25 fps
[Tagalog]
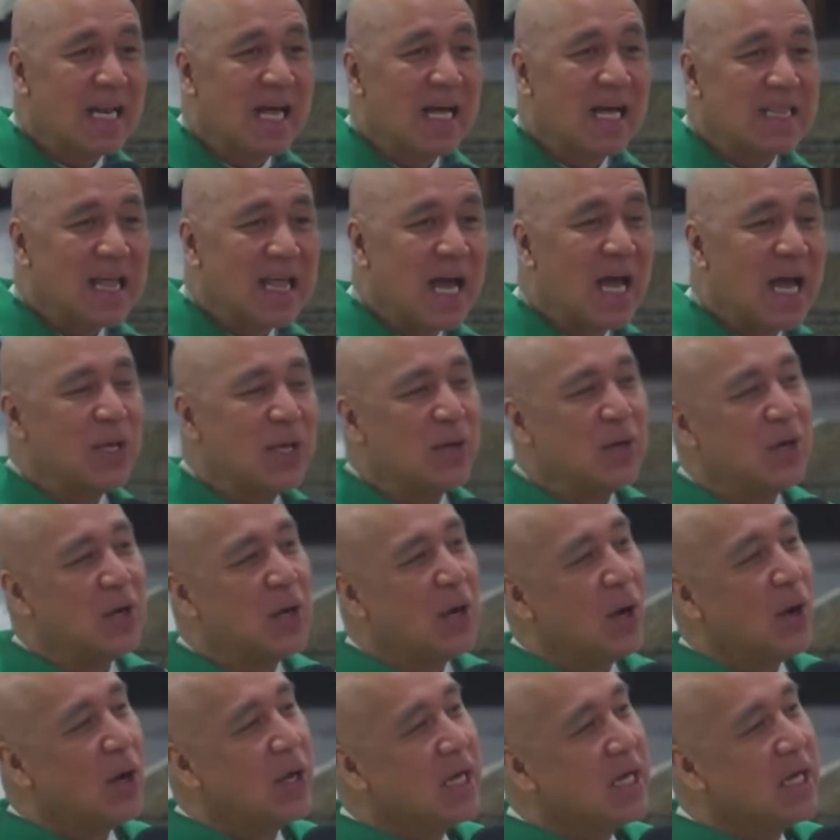tayo,
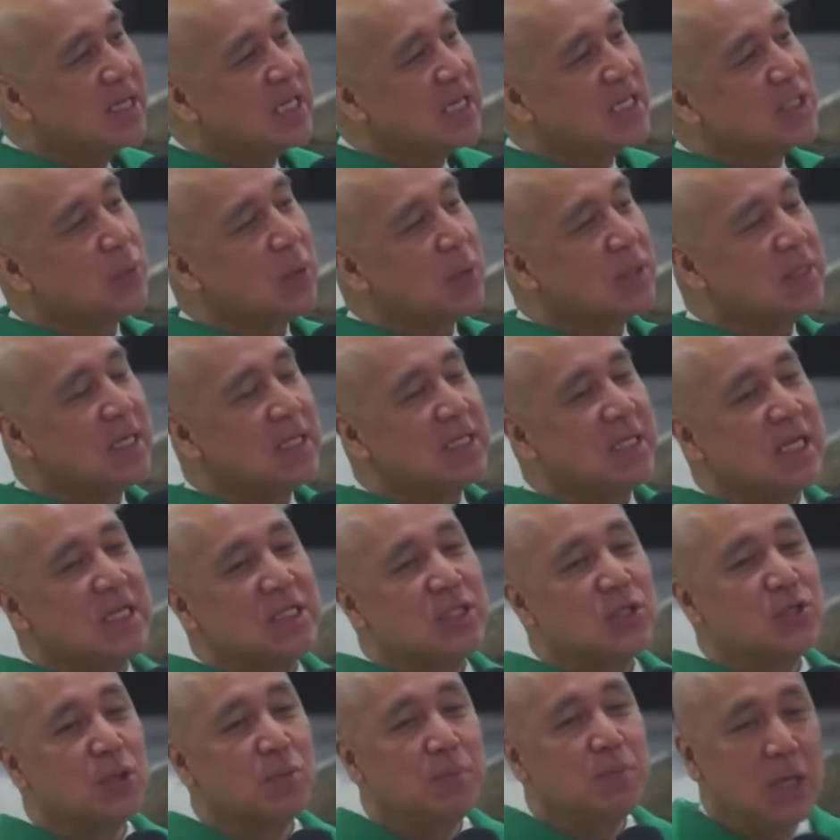it is what it is
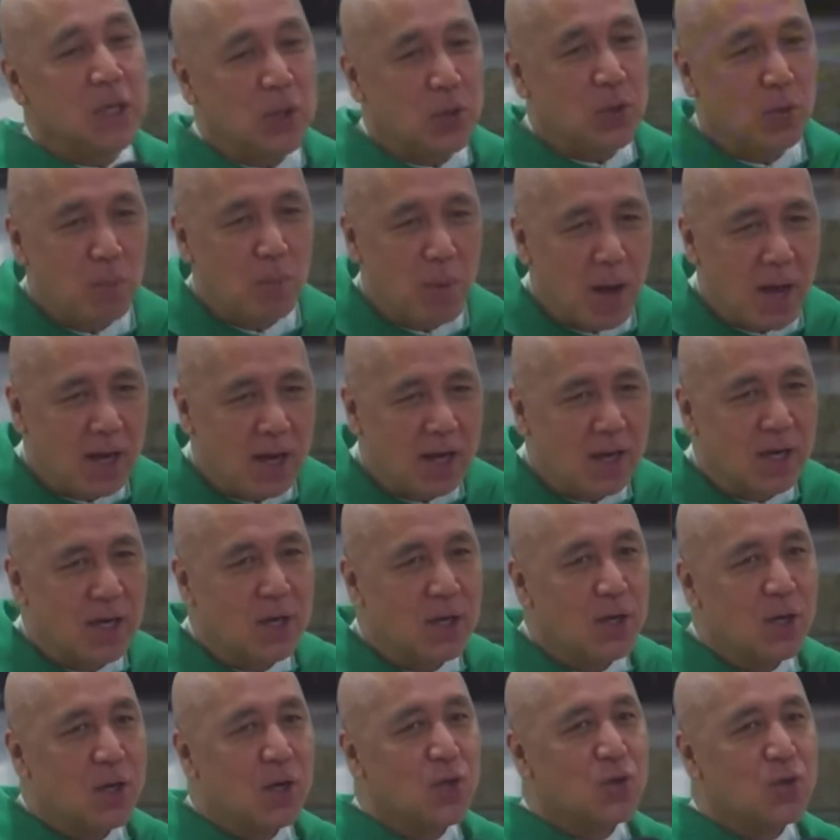to be human.
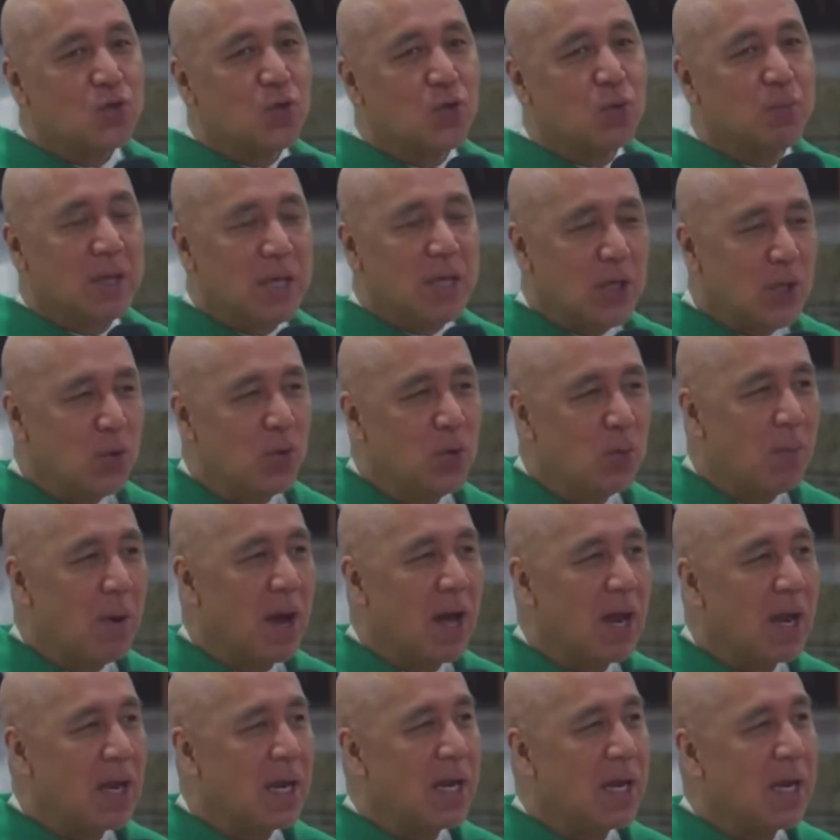To be
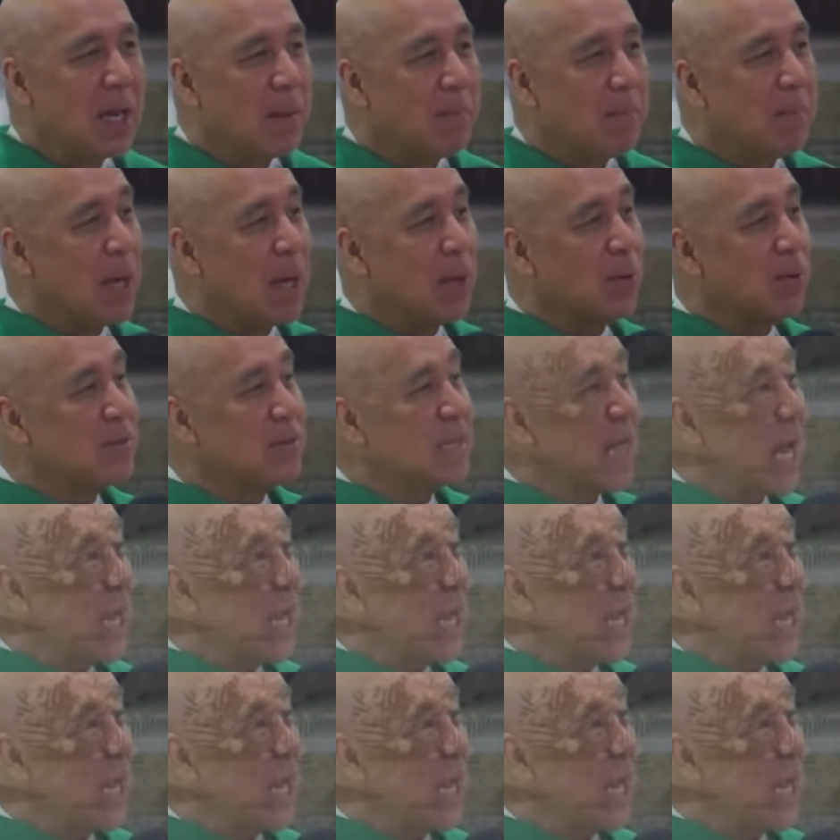human, meron tayong